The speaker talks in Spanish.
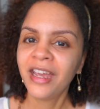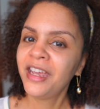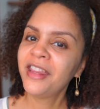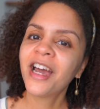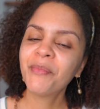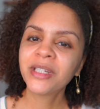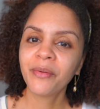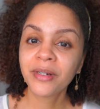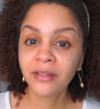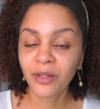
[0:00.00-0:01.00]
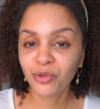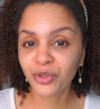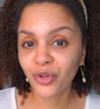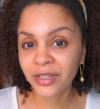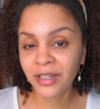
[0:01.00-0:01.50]
Y déjame saber si te
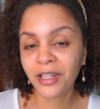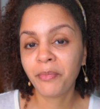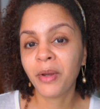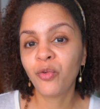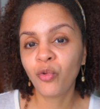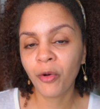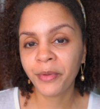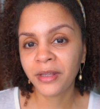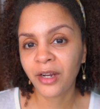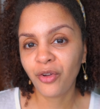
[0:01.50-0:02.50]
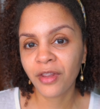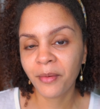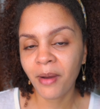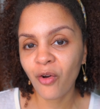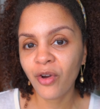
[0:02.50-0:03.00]
gustó este tip en un comentario
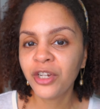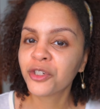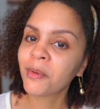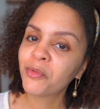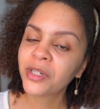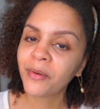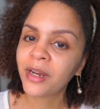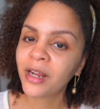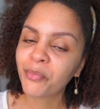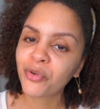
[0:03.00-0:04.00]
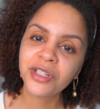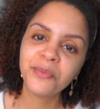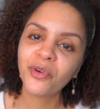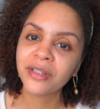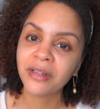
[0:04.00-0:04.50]
debajo y nos vamos a ver en el
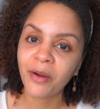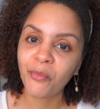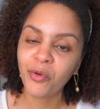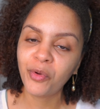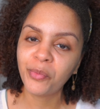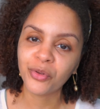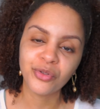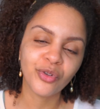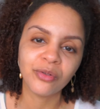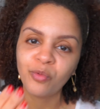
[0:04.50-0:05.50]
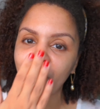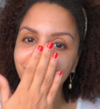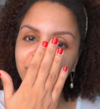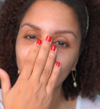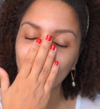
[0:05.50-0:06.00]
próximo que será muy muy pronto. Un
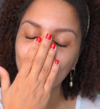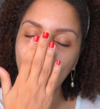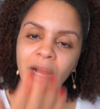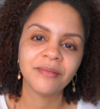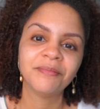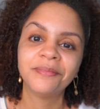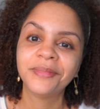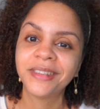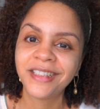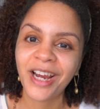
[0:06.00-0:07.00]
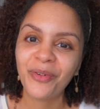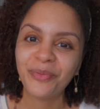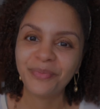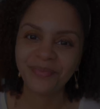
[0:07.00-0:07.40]
beso. Chao.